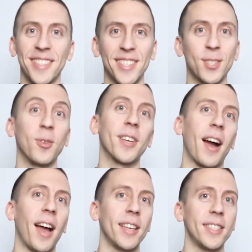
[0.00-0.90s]
ils sont
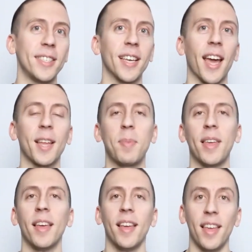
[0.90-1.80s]
assez directs,
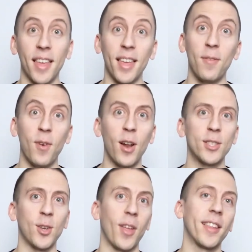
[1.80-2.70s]
puis ils veulent
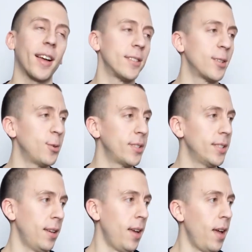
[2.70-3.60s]
son attention.
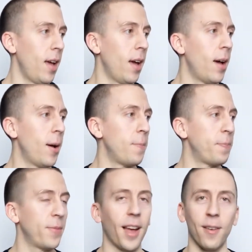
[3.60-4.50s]
Euh,
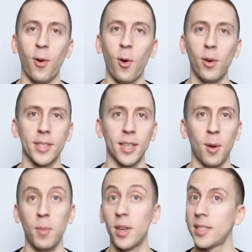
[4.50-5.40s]
dans le fond, cet
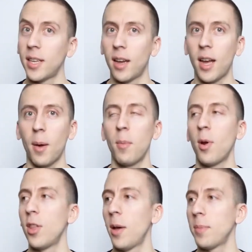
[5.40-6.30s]
homme-là, c'est quand même
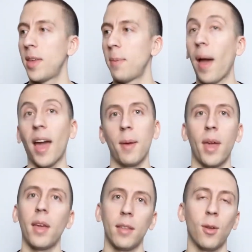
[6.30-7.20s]
un homme qui paraît
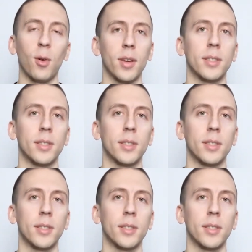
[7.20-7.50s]
bien. Donc,